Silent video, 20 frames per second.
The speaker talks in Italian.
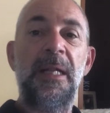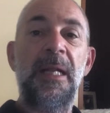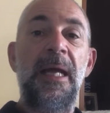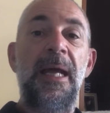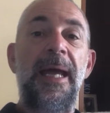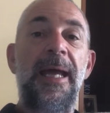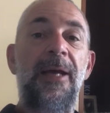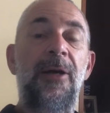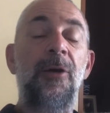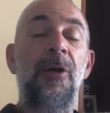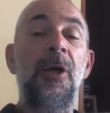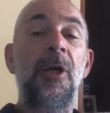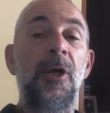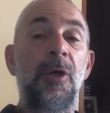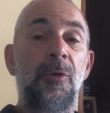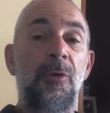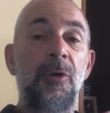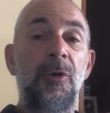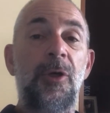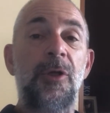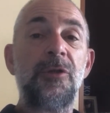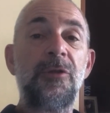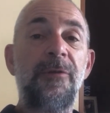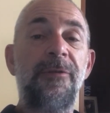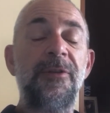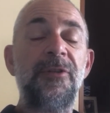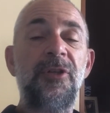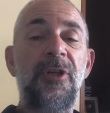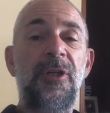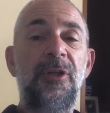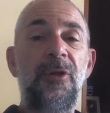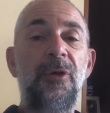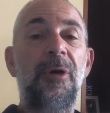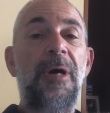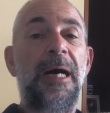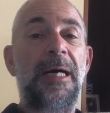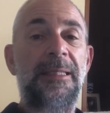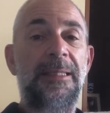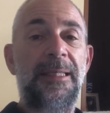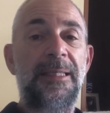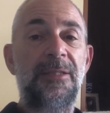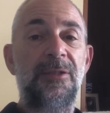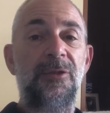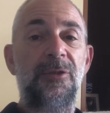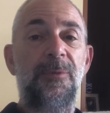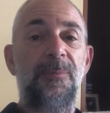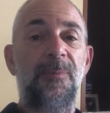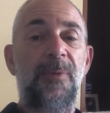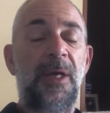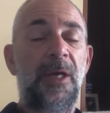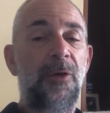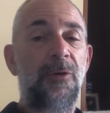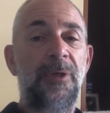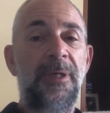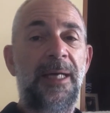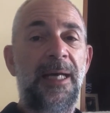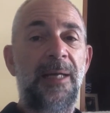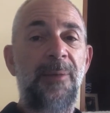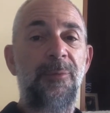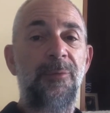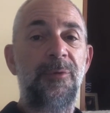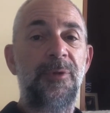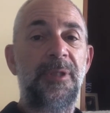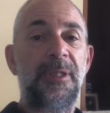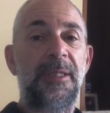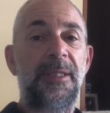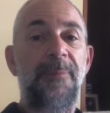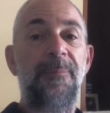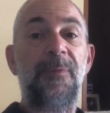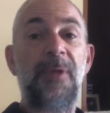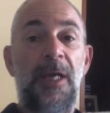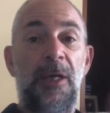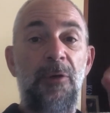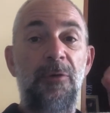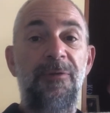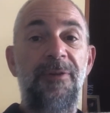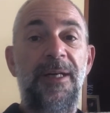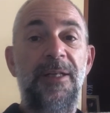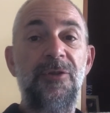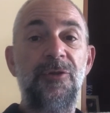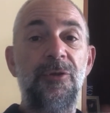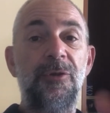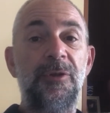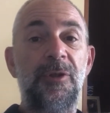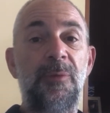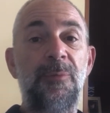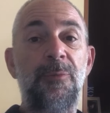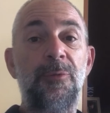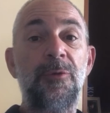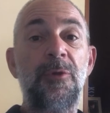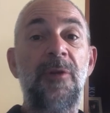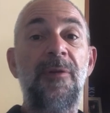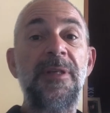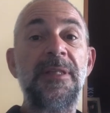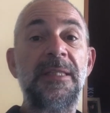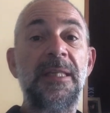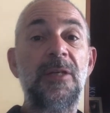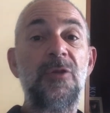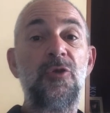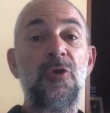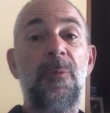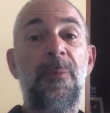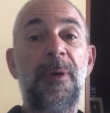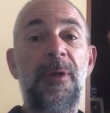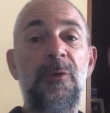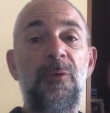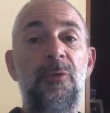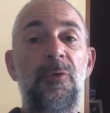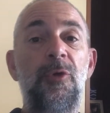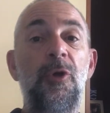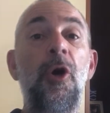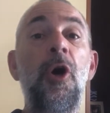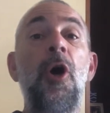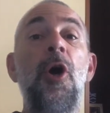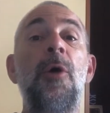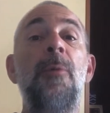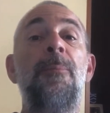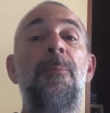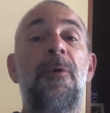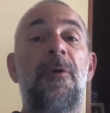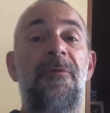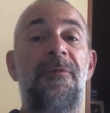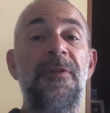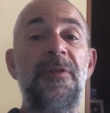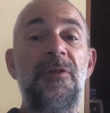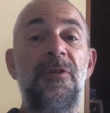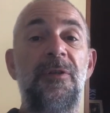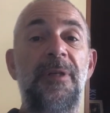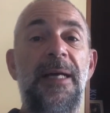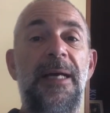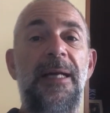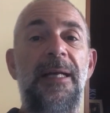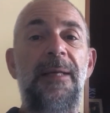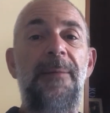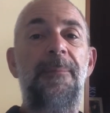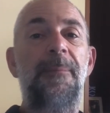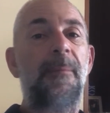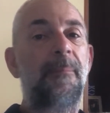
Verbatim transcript: Ecco, quello che sto facendo adesso è collegare i puntini e lo faccio da un punto di vista soprattutto professionale,